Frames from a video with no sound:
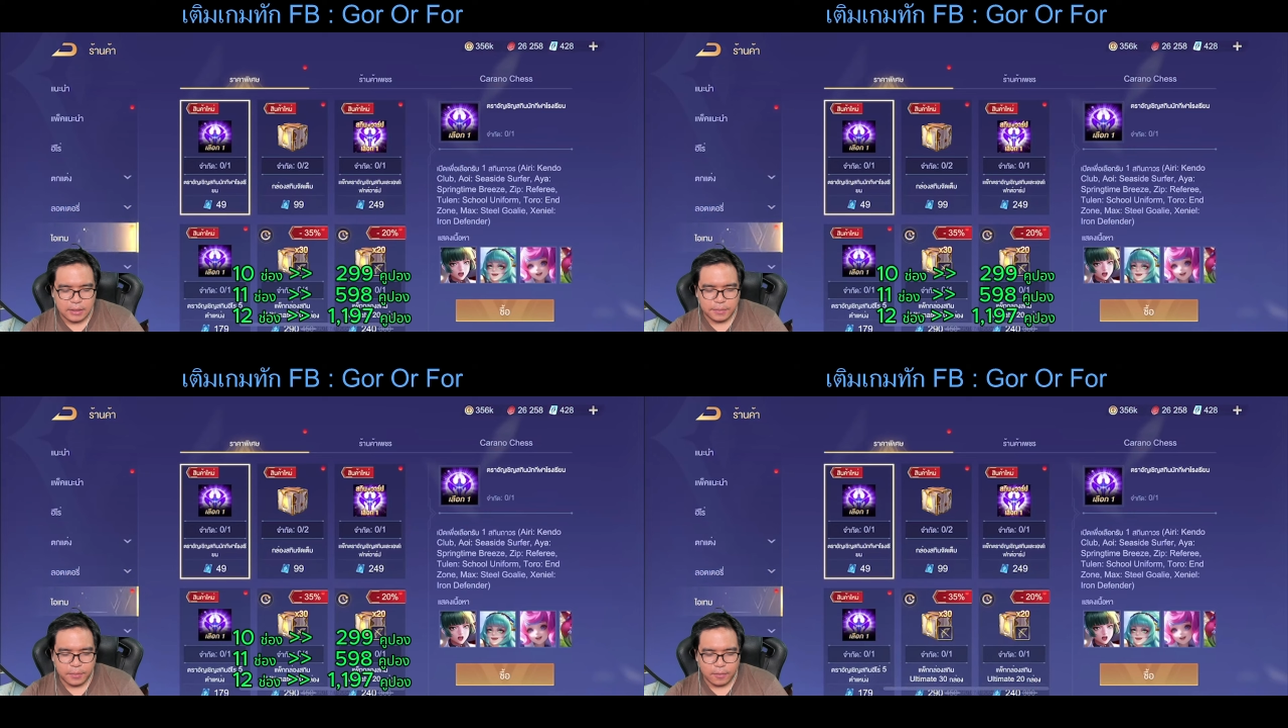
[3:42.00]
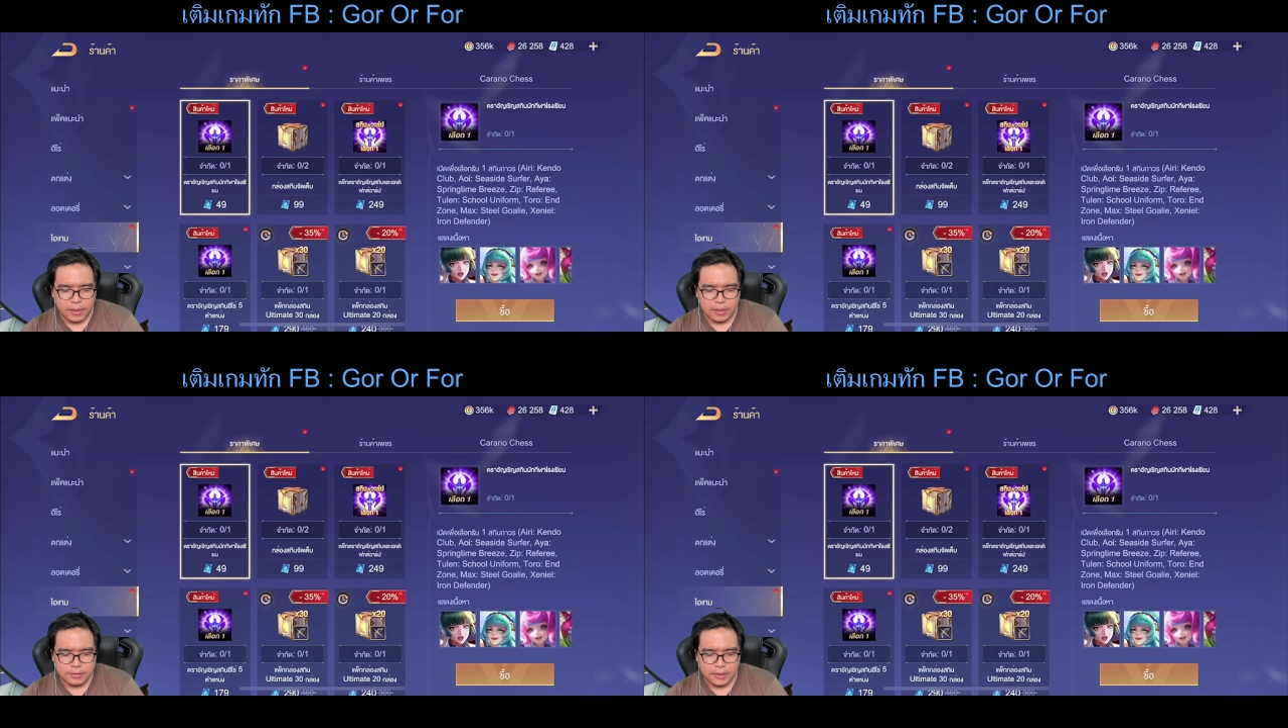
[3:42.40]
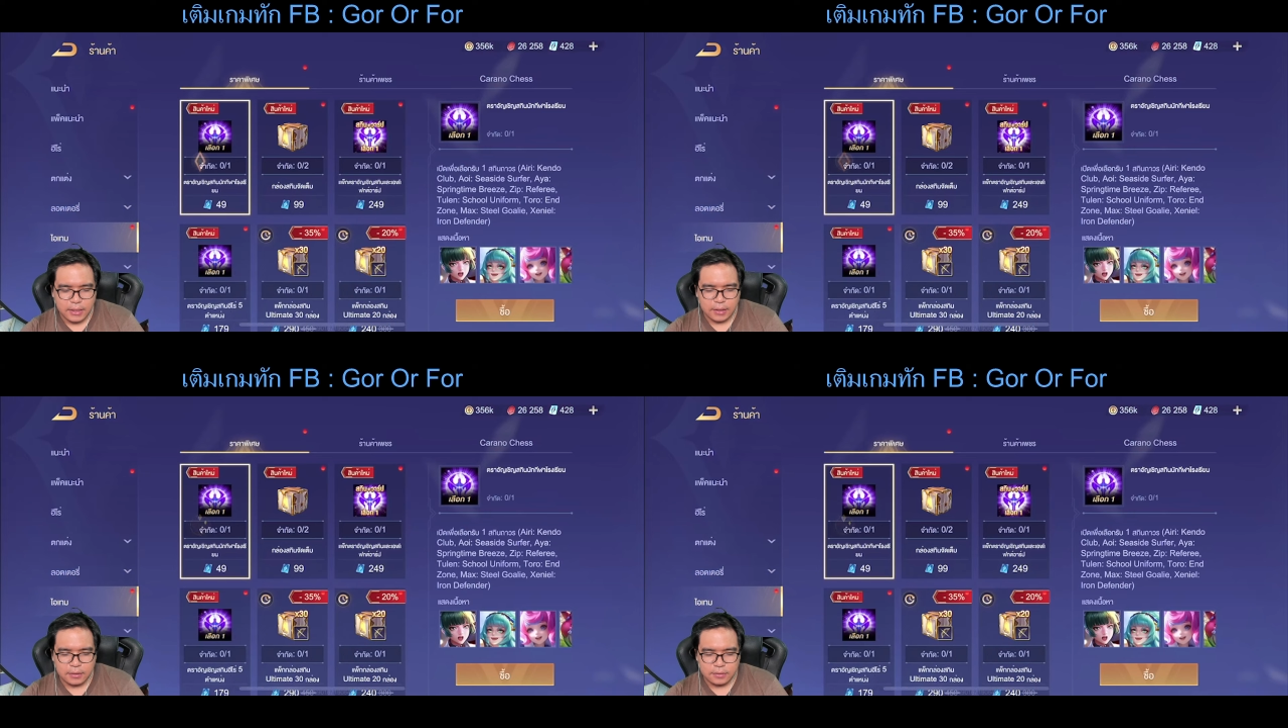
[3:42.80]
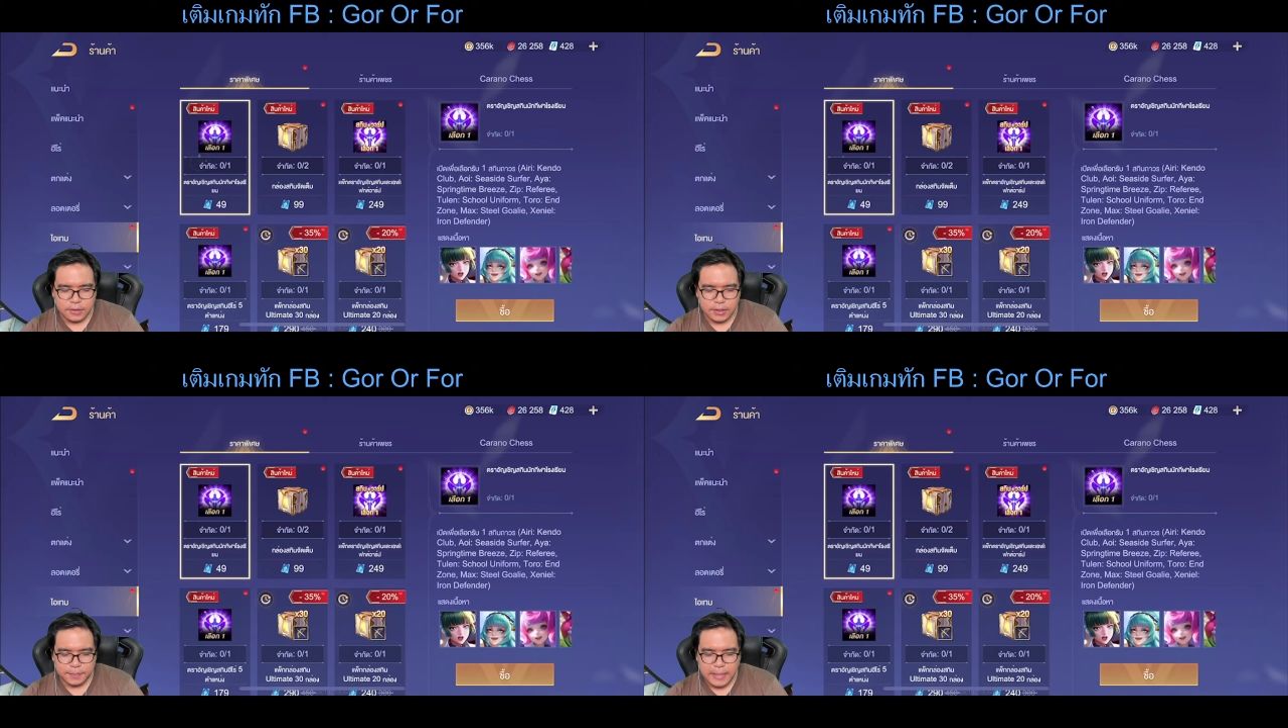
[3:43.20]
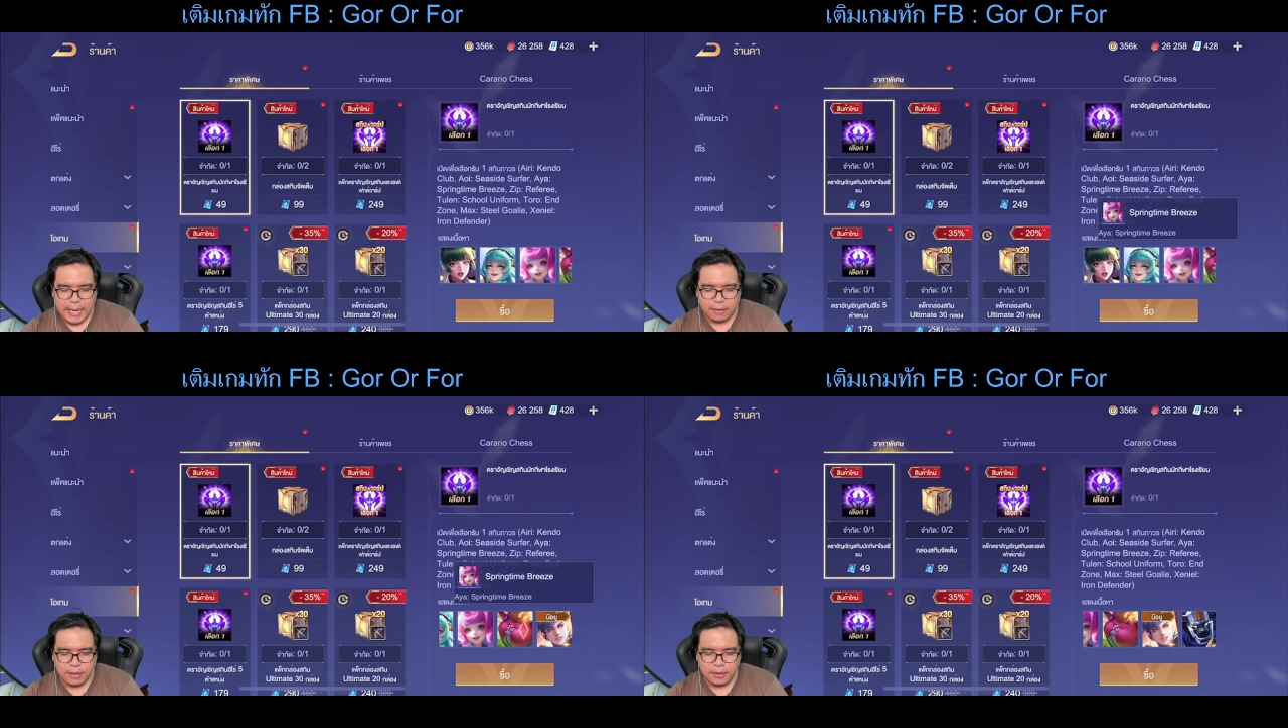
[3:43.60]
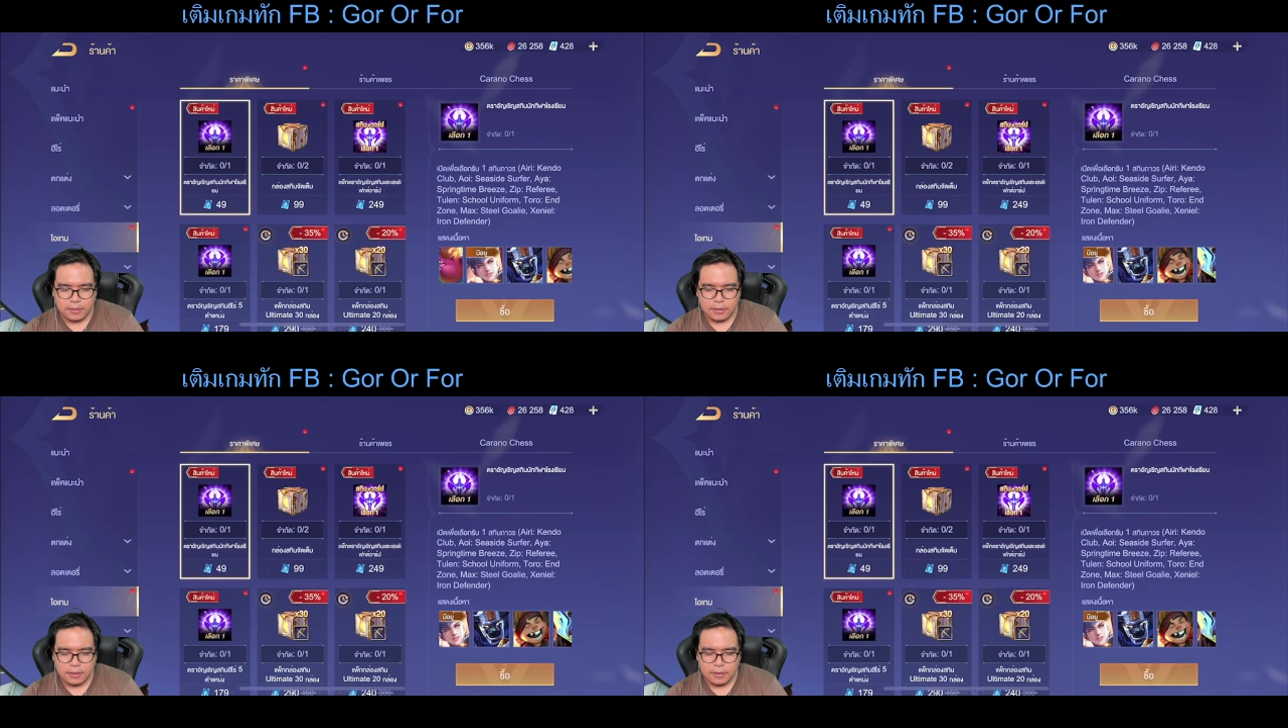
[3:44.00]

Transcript: ที่มันบอกว่าสกิน 49 นะ